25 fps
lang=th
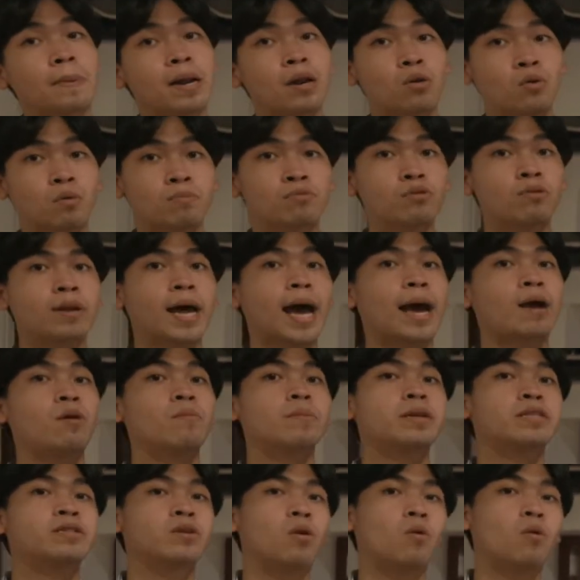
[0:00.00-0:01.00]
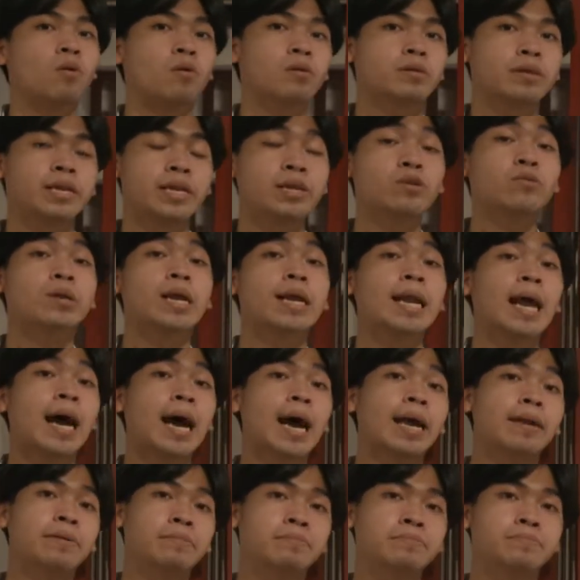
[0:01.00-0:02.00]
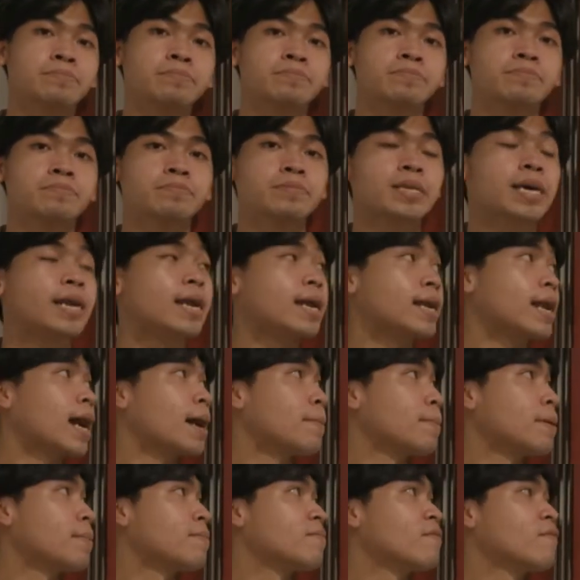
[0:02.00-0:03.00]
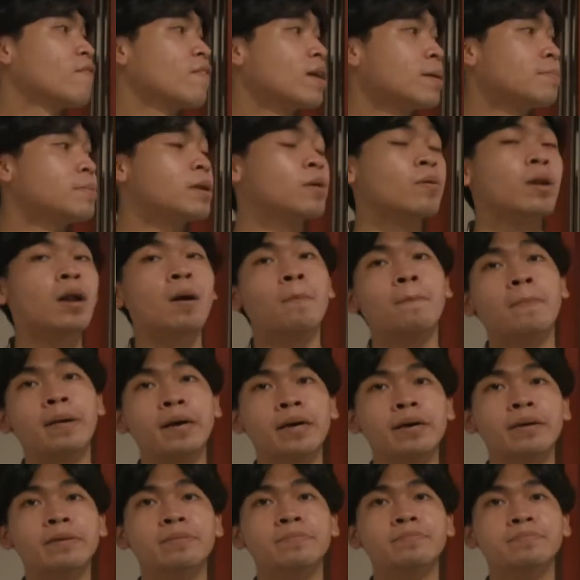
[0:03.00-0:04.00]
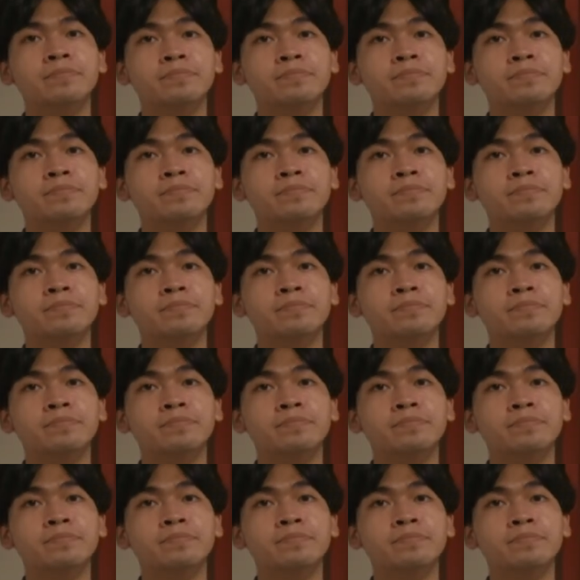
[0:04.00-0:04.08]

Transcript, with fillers: เป็นรูปสุดท้ายของพี่โจ๊กที่อยู่ในร้านในฐานะแบบฟิล์มเดเวลลอปเปอร์